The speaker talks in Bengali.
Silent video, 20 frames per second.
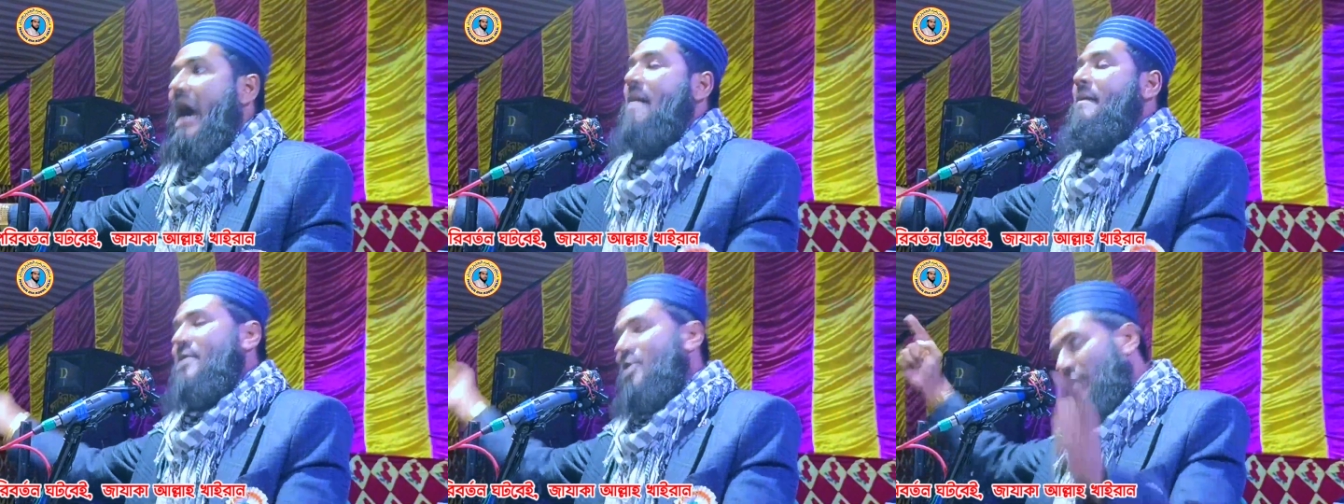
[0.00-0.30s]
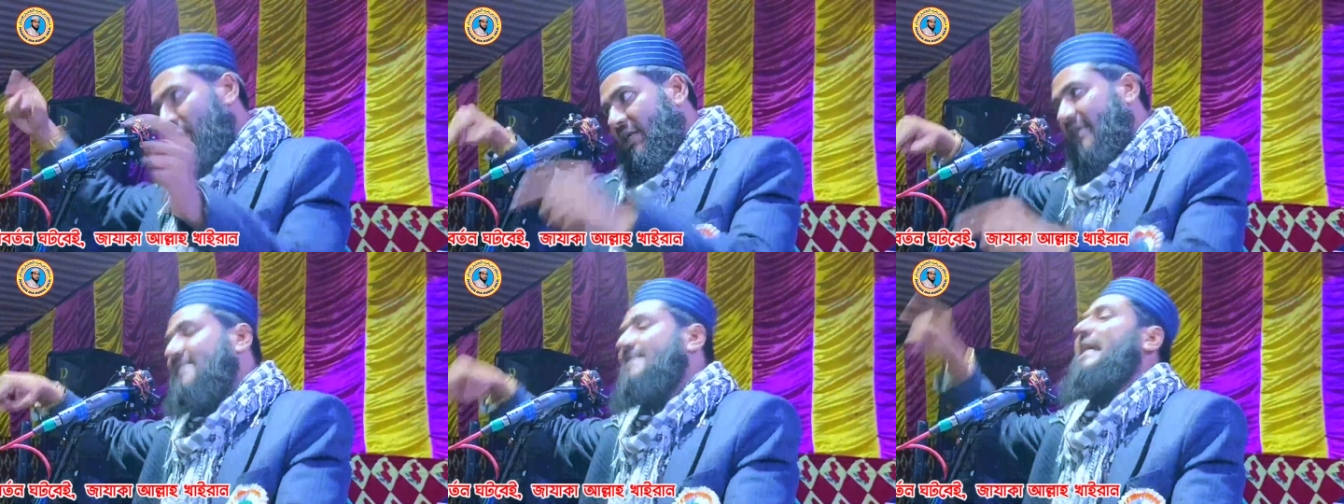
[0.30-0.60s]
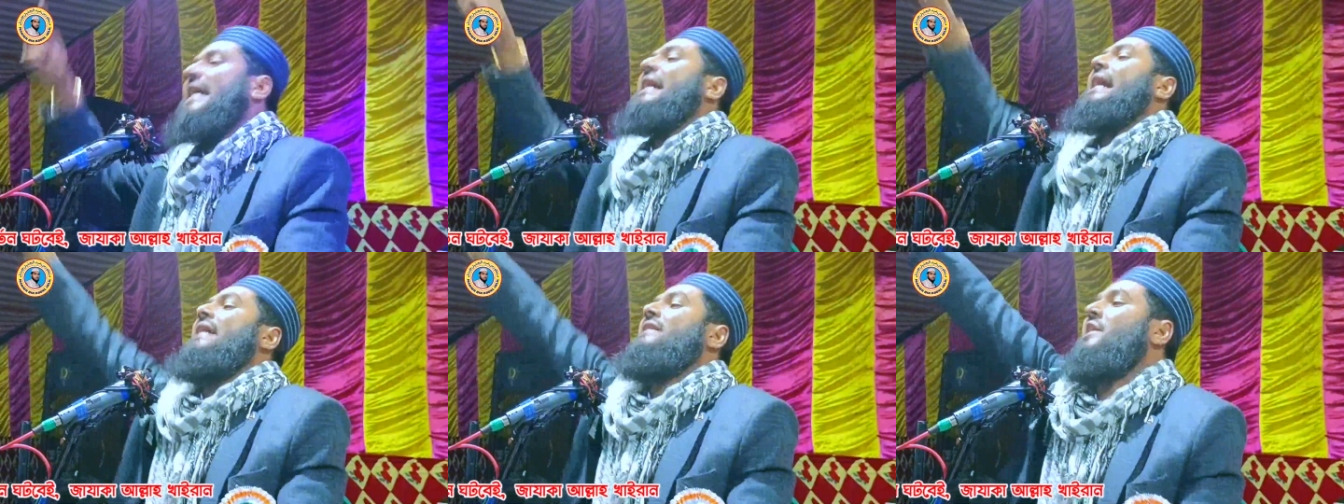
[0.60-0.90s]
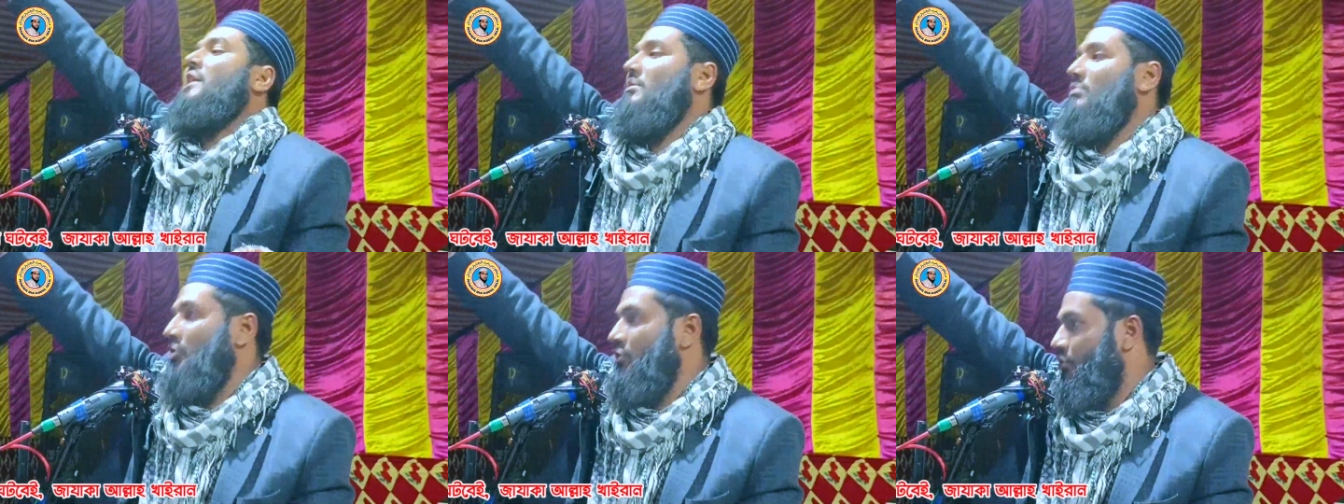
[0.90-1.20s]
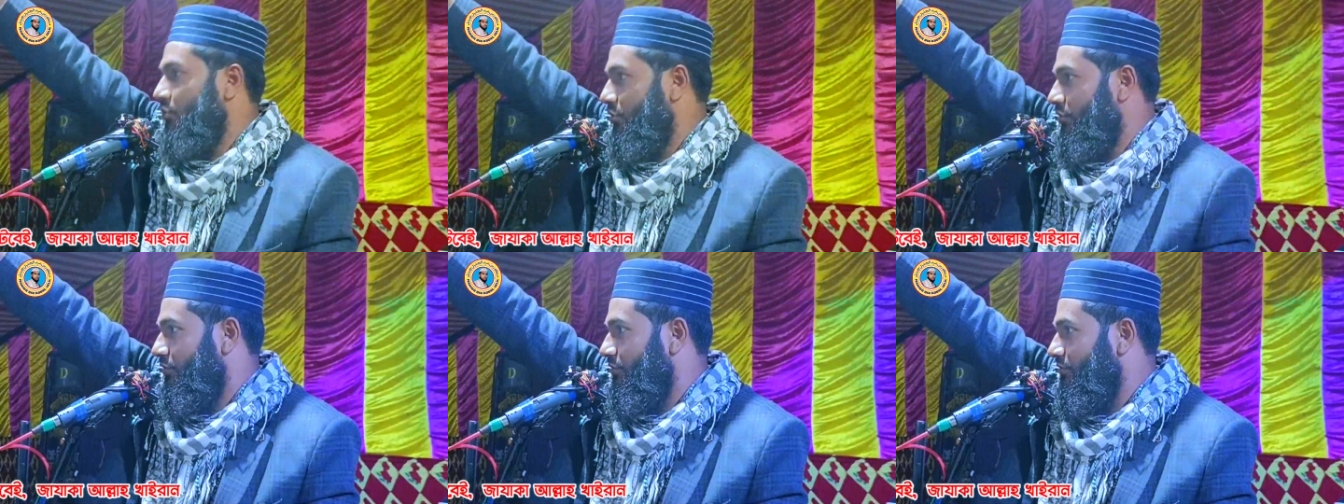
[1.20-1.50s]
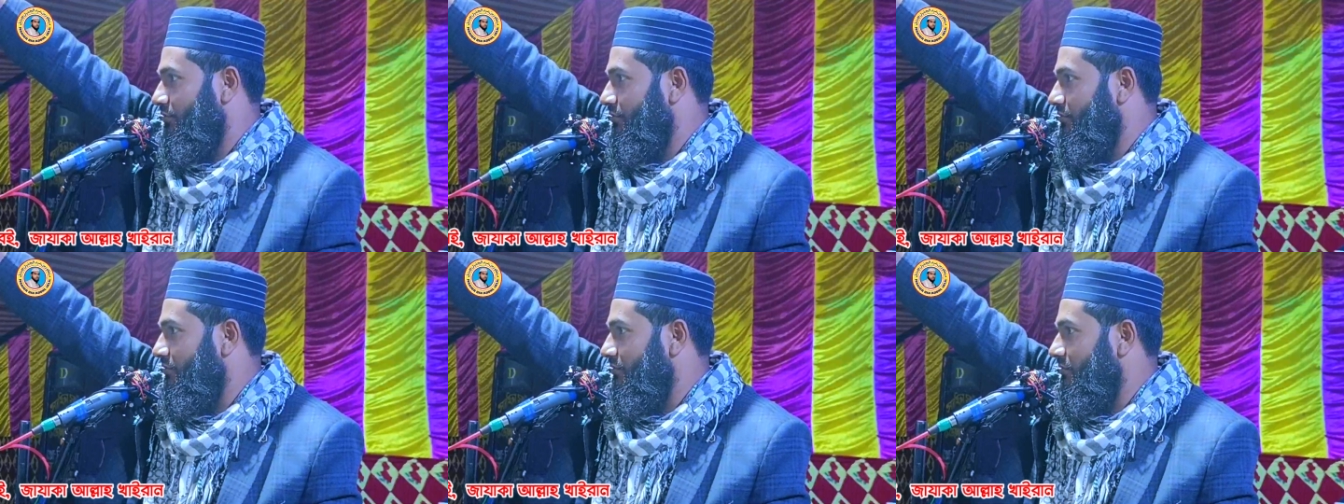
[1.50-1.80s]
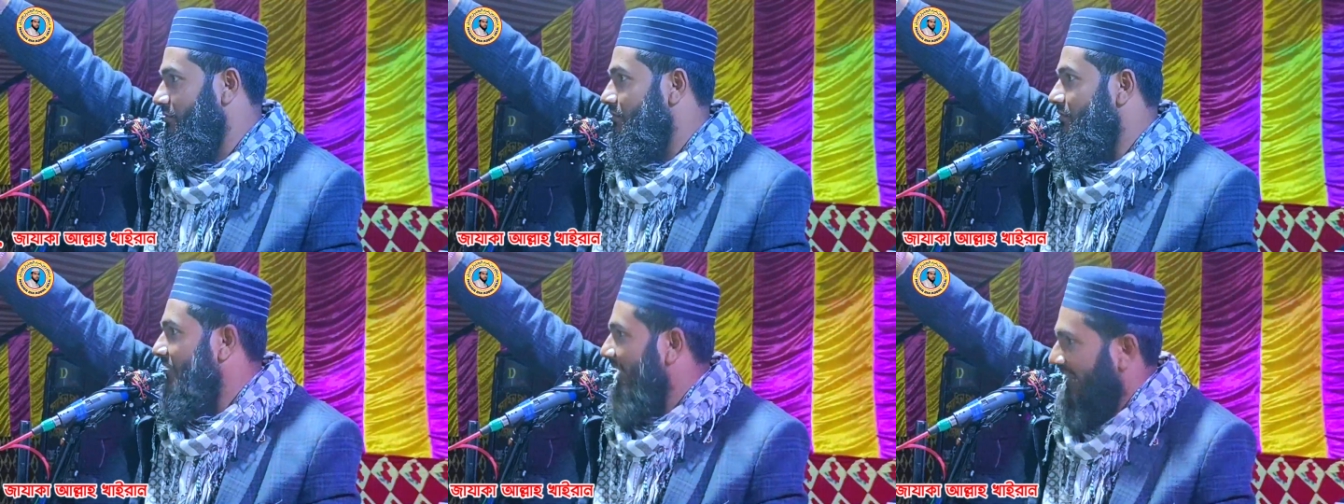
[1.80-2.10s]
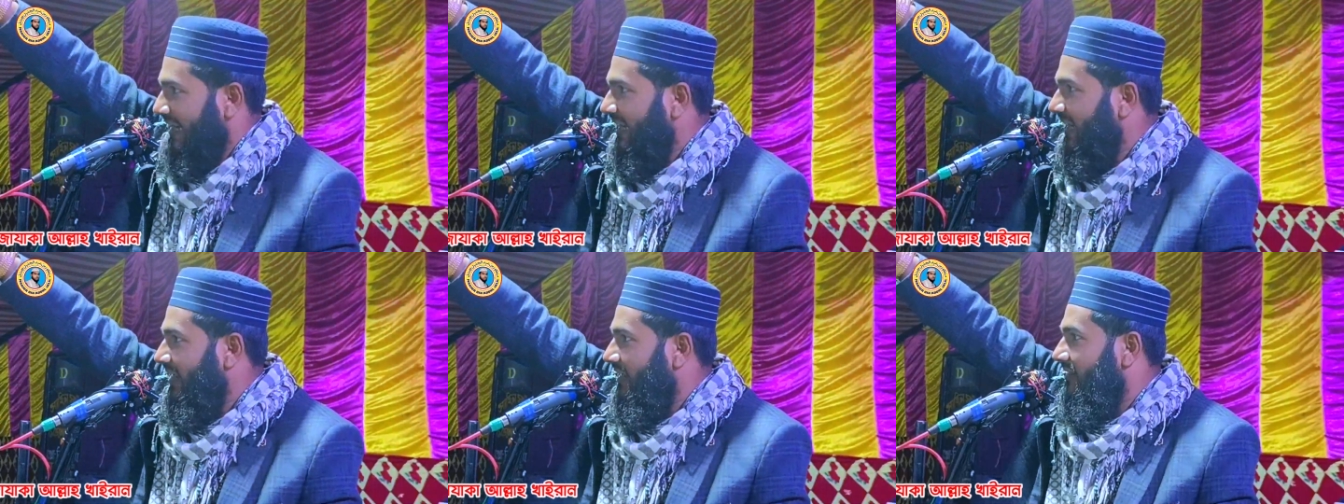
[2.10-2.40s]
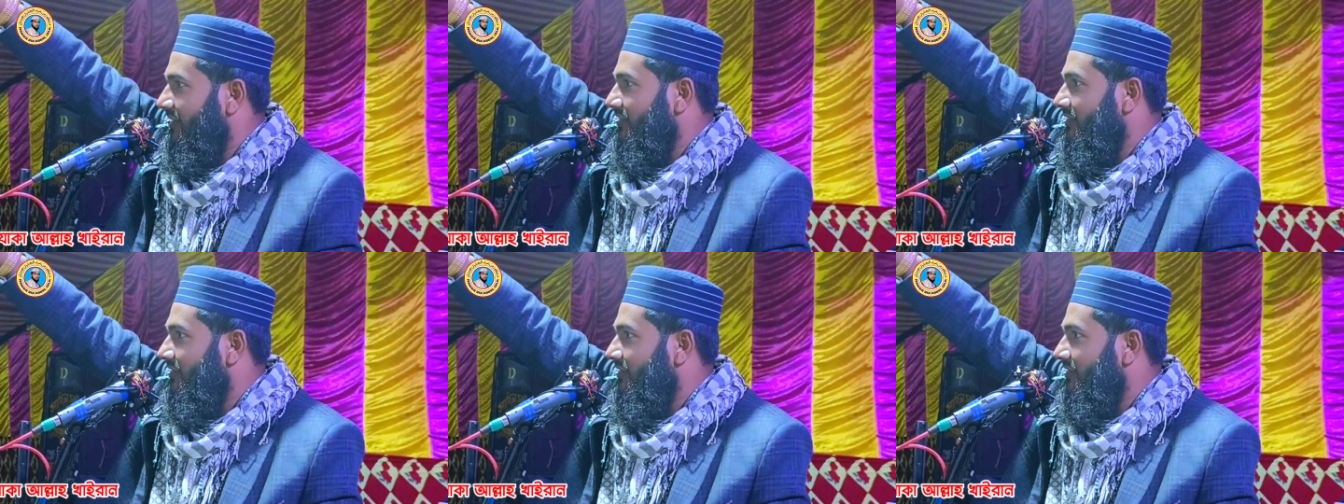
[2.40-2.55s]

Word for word: আবার অনেকটা গাধার মতো তাই না